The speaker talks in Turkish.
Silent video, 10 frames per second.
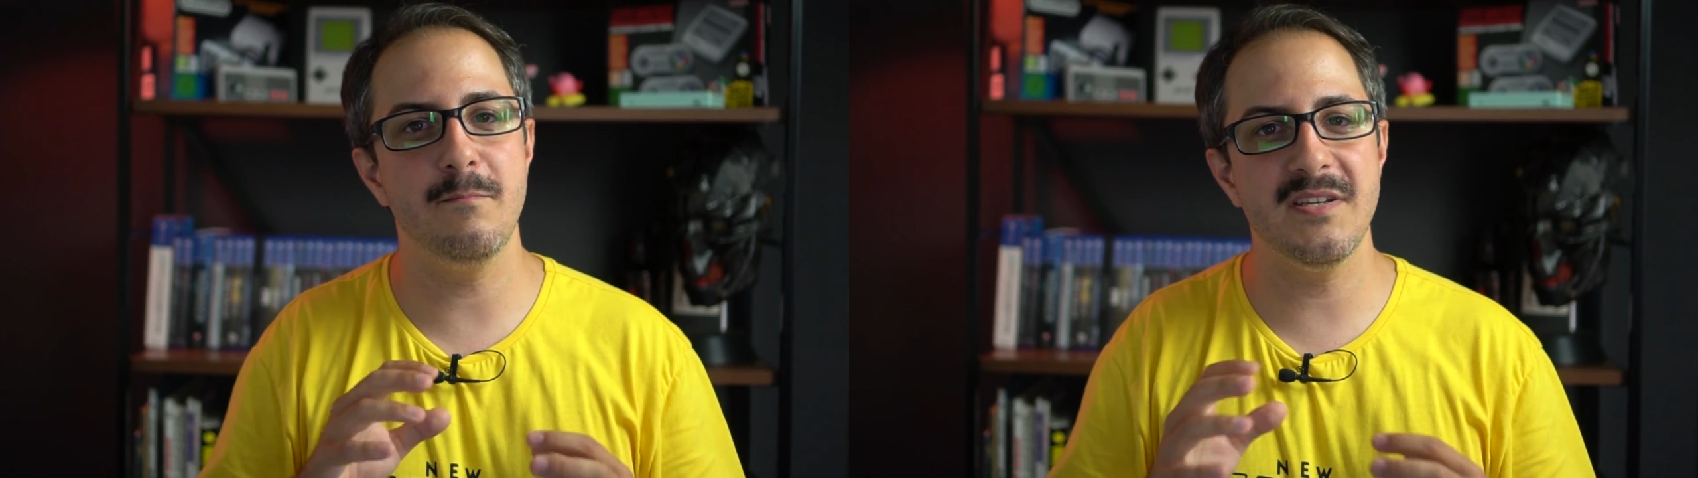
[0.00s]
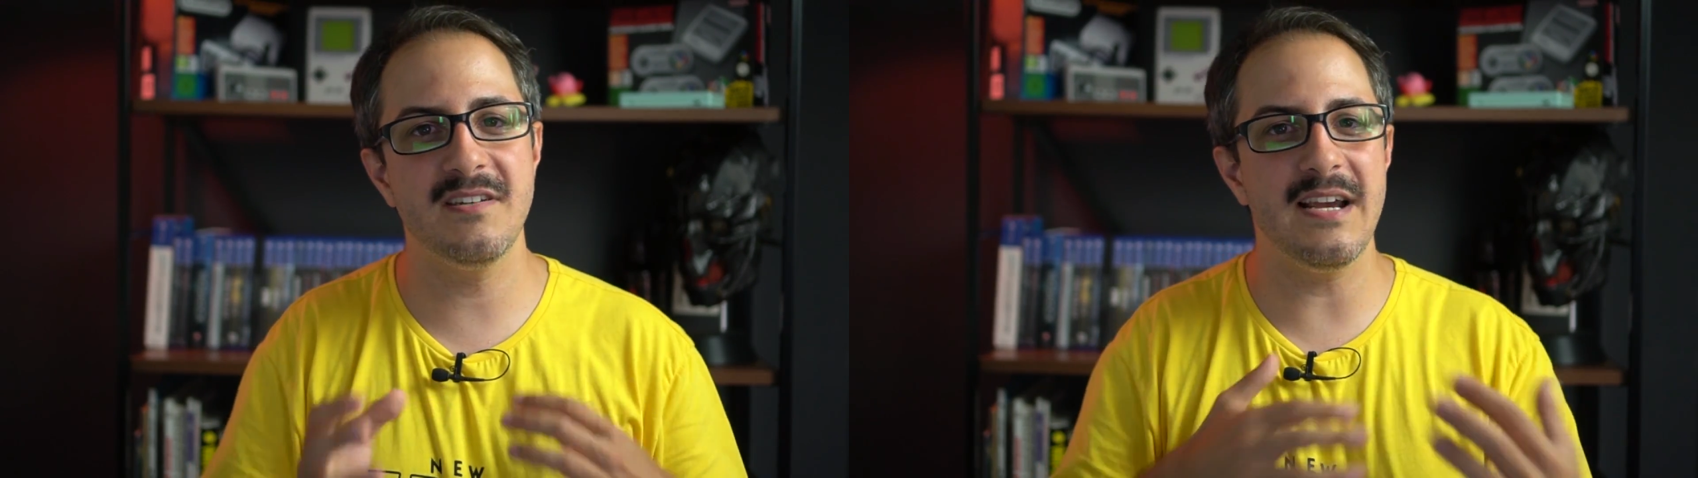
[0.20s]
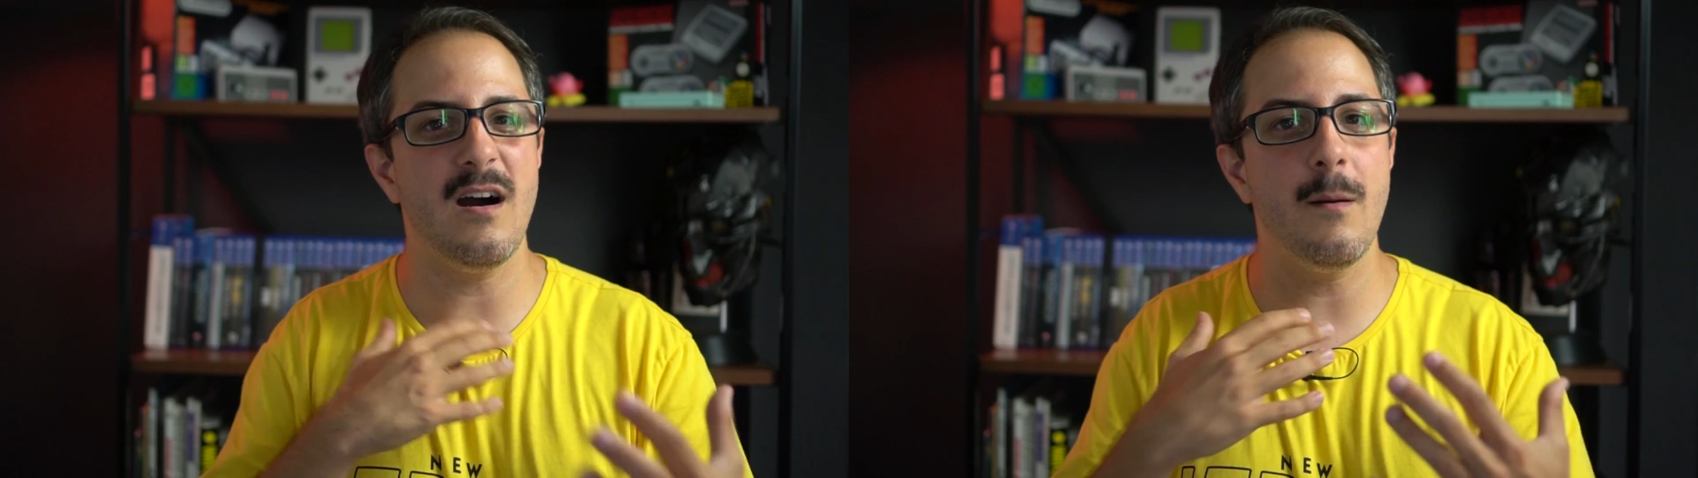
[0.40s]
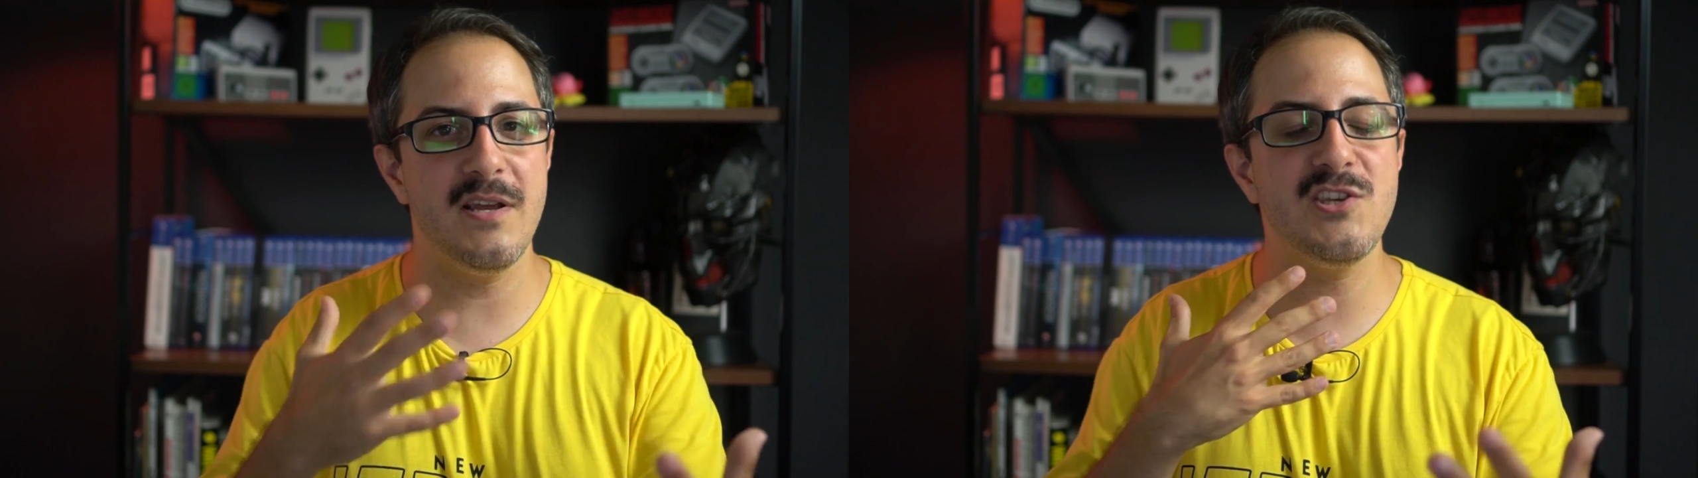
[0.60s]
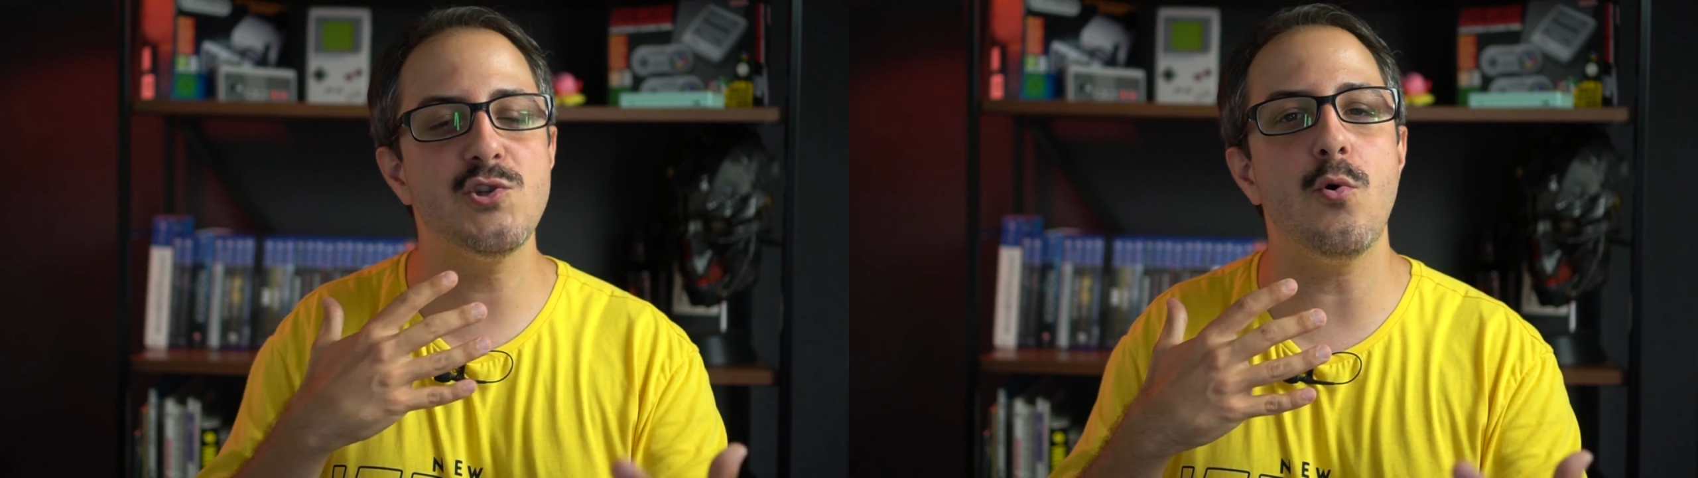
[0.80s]
bir
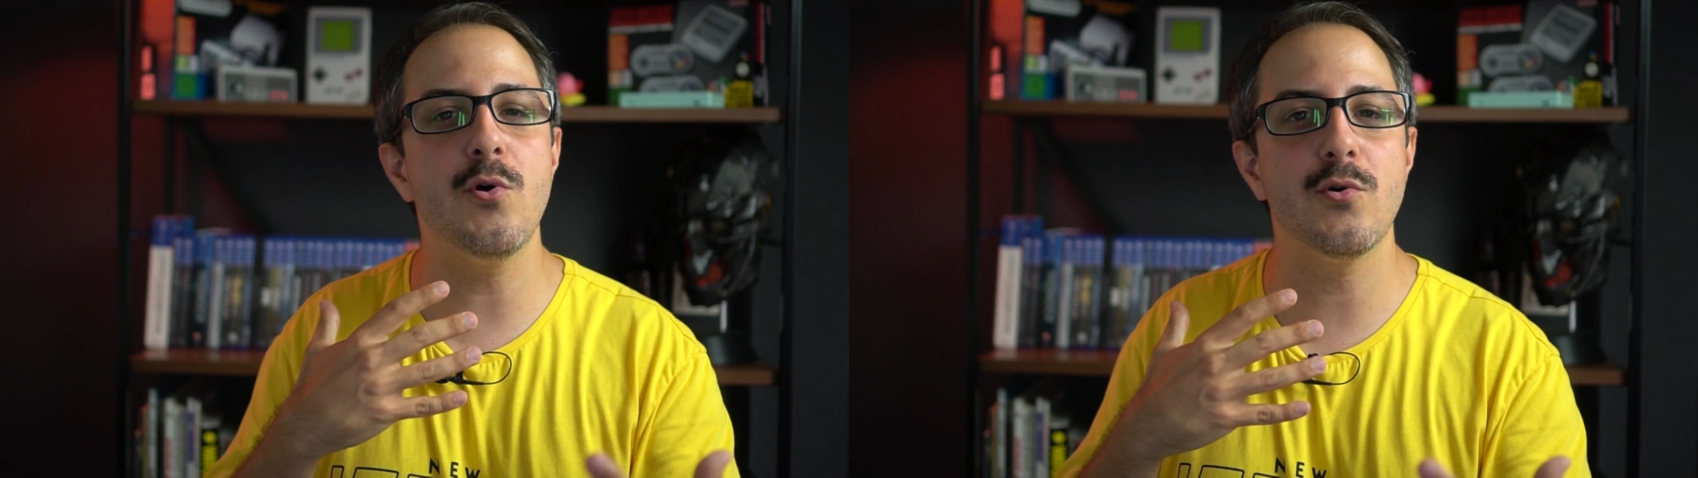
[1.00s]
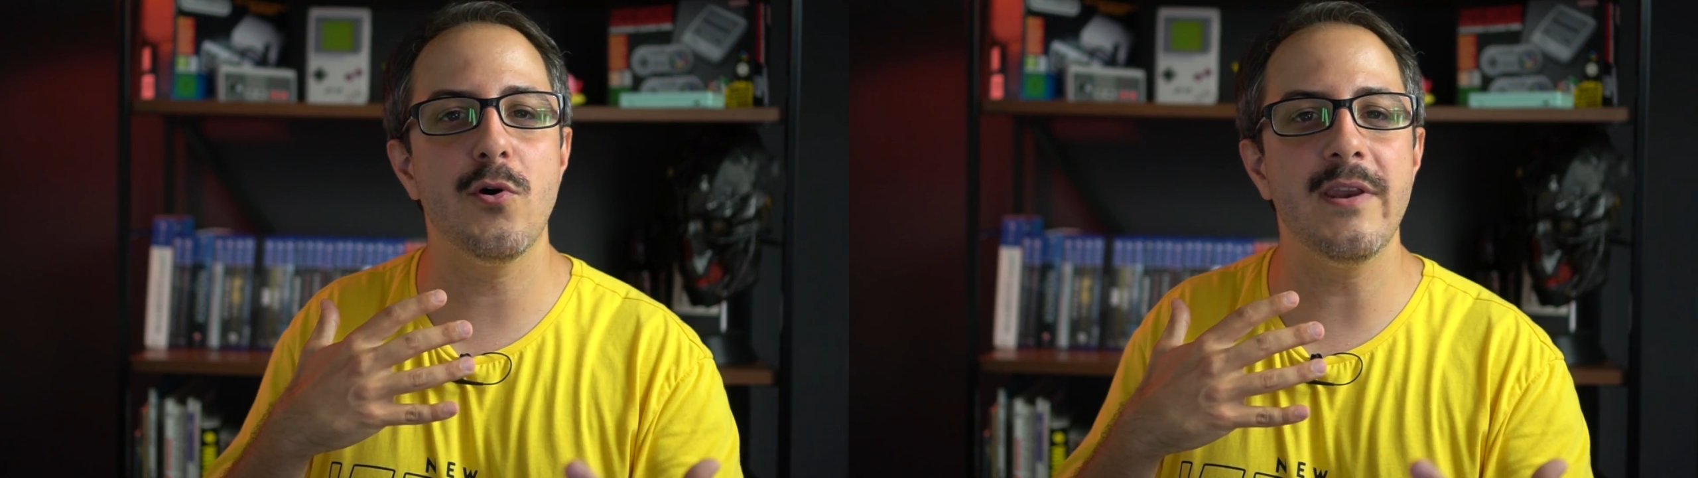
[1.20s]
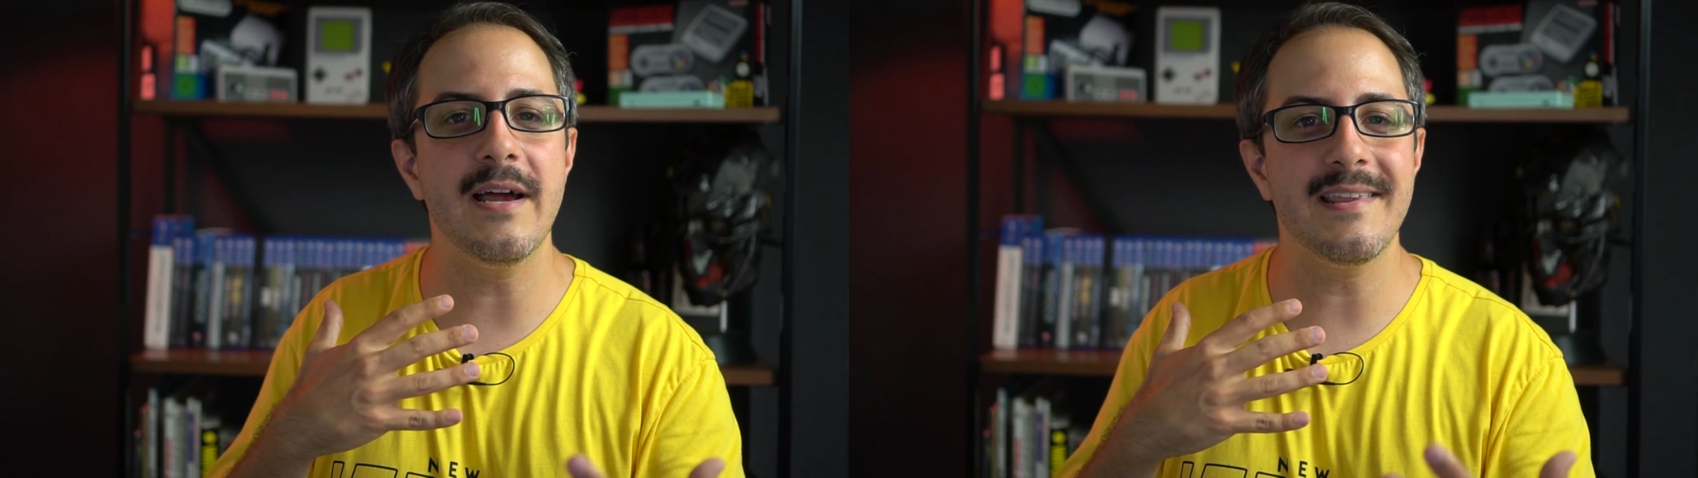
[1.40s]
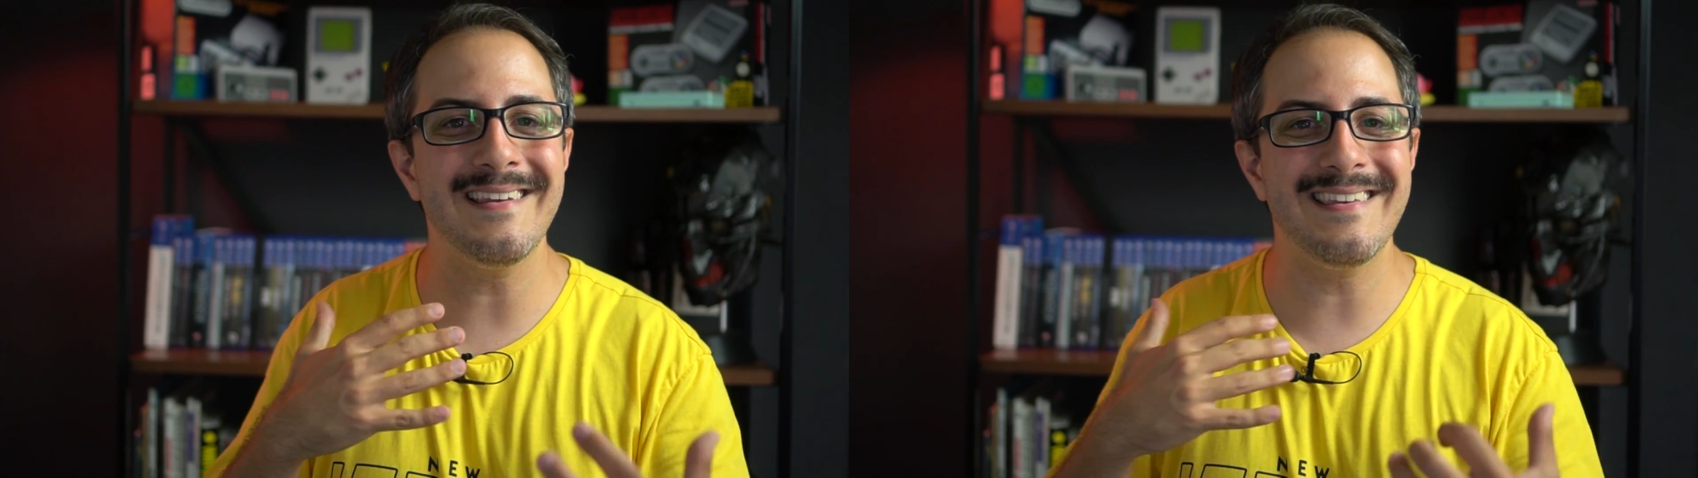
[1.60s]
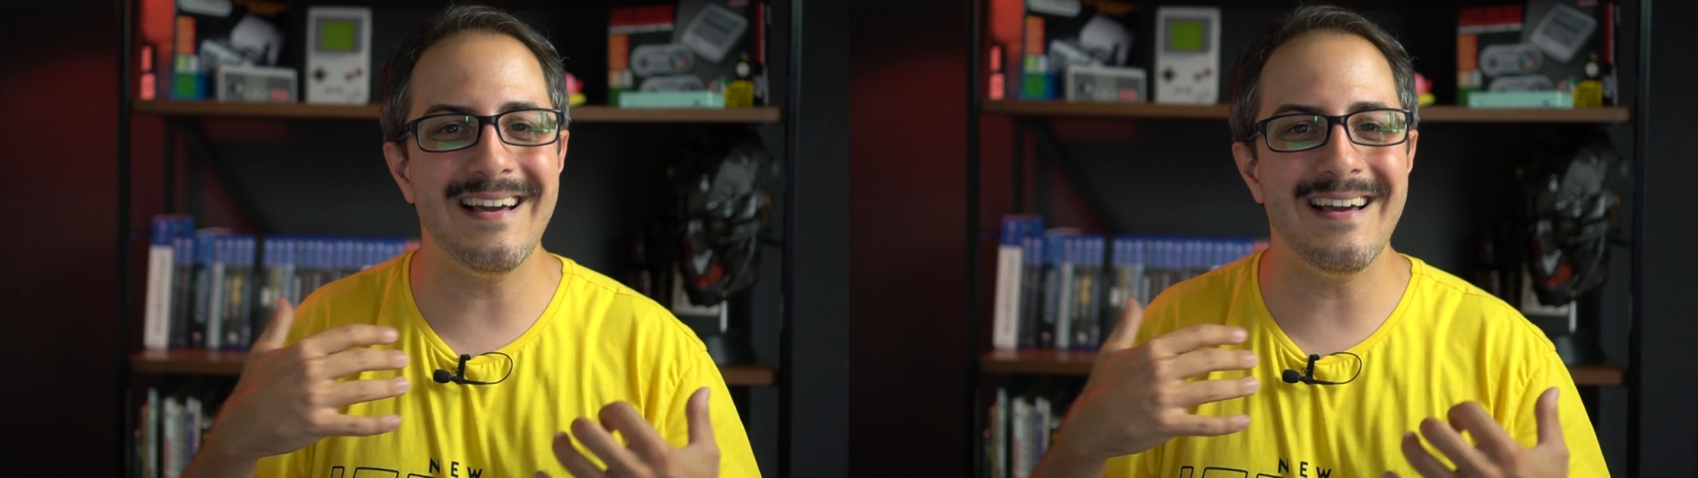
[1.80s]
rekabetçi oyunu oynarken